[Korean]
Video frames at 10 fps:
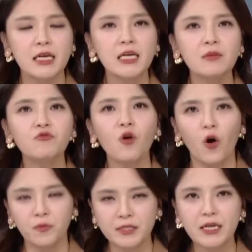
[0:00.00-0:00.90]
일부
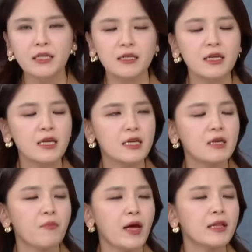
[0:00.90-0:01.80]
업체들이
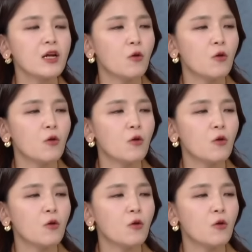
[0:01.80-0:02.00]
이 배달